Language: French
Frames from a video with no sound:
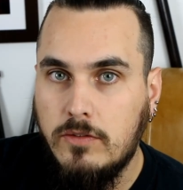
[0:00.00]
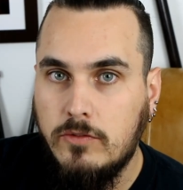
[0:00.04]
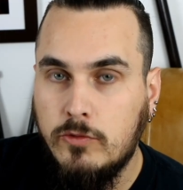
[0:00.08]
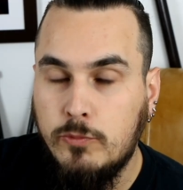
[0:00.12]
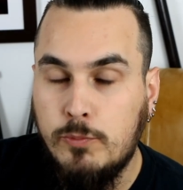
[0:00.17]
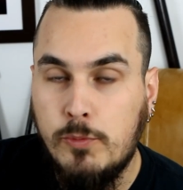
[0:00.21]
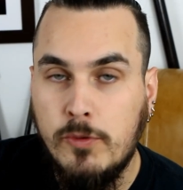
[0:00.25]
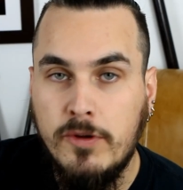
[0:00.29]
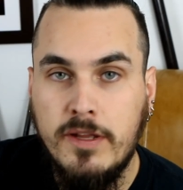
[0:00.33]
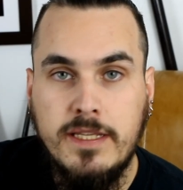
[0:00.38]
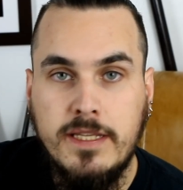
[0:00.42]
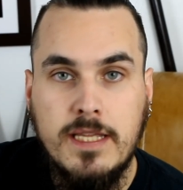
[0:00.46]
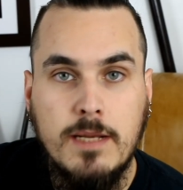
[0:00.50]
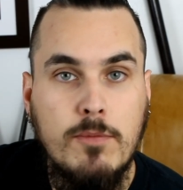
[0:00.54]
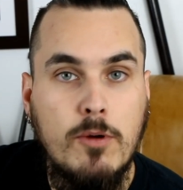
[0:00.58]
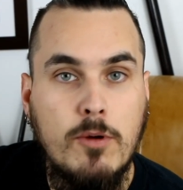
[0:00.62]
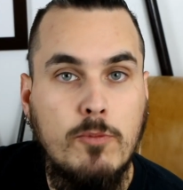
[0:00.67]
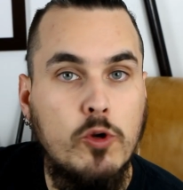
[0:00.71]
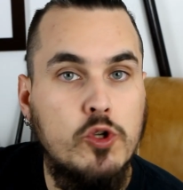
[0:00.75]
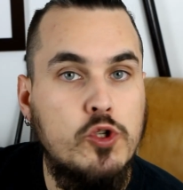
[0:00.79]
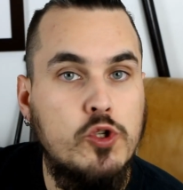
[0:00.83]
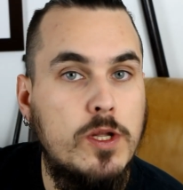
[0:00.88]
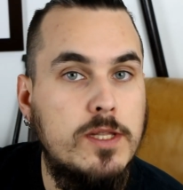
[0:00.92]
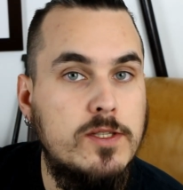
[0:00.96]
Vous pouvez également
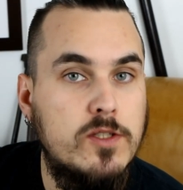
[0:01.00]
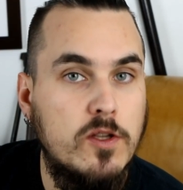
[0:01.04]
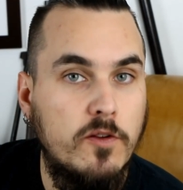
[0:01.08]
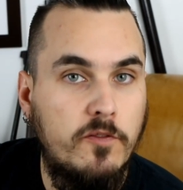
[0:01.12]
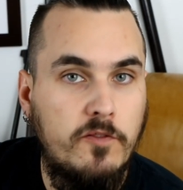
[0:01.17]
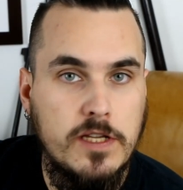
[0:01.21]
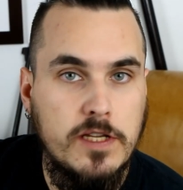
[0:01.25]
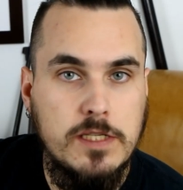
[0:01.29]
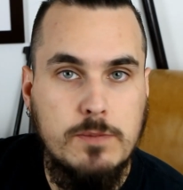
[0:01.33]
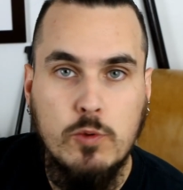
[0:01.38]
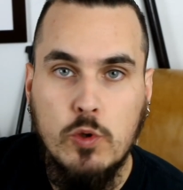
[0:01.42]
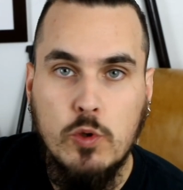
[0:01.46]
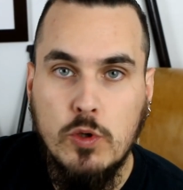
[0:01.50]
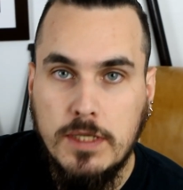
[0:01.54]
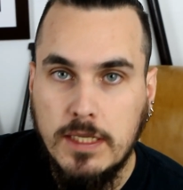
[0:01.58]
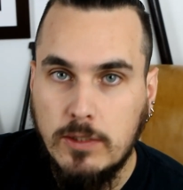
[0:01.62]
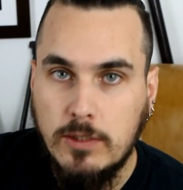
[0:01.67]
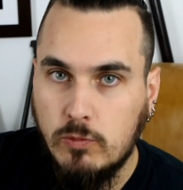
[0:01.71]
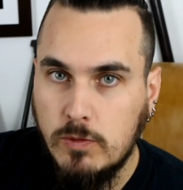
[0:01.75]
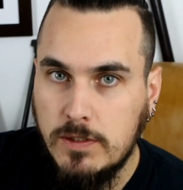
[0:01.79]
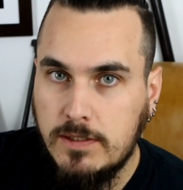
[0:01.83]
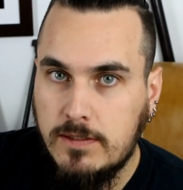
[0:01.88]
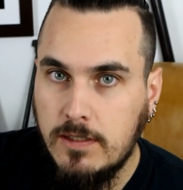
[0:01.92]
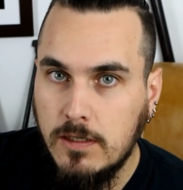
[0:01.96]
me rejoindre sur Facebook
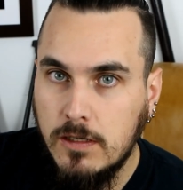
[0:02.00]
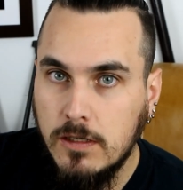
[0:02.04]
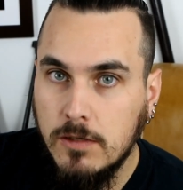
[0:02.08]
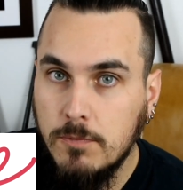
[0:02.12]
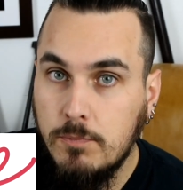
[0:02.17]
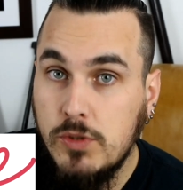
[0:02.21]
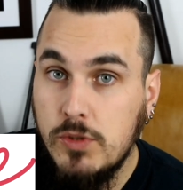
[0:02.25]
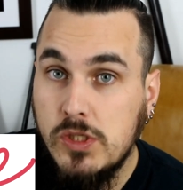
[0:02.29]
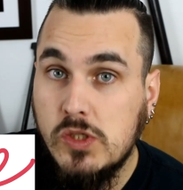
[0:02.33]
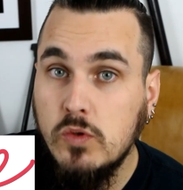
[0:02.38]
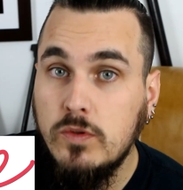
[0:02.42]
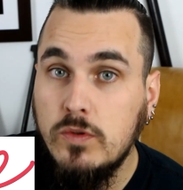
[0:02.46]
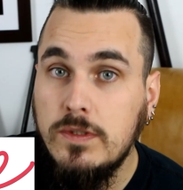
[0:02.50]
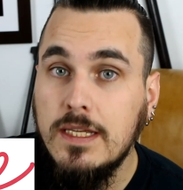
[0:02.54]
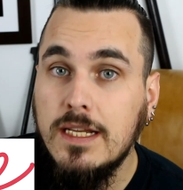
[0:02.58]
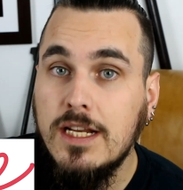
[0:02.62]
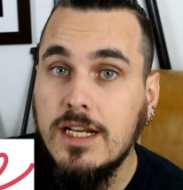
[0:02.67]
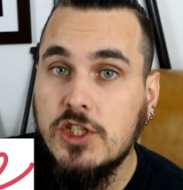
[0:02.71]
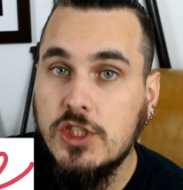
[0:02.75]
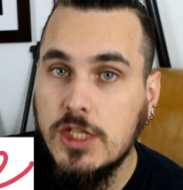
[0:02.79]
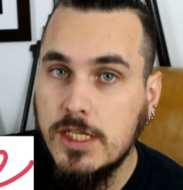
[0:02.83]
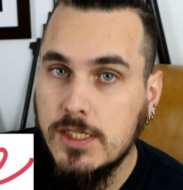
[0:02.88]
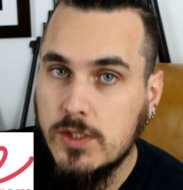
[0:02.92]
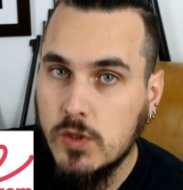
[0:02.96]
et Twitter, puis soutenir
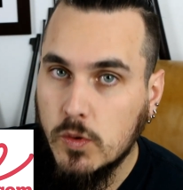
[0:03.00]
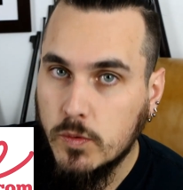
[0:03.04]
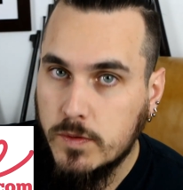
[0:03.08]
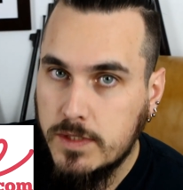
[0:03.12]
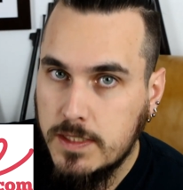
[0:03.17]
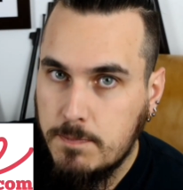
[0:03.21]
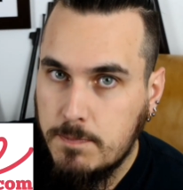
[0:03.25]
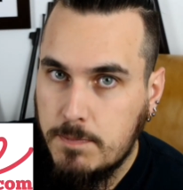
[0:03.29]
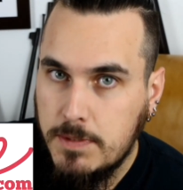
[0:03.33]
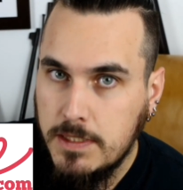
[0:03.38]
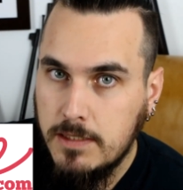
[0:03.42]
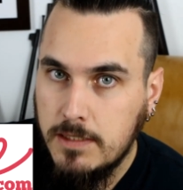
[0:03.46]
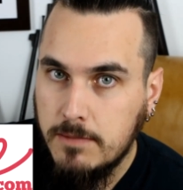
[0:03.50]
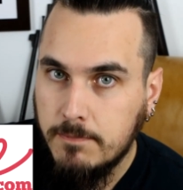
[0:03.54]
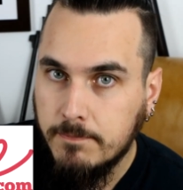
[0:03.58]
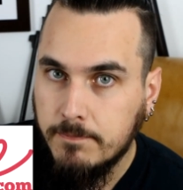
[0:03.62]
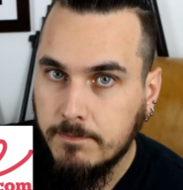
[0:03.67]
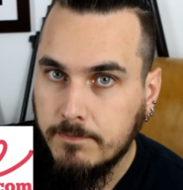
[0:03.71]
la chaîne sur Tipeee.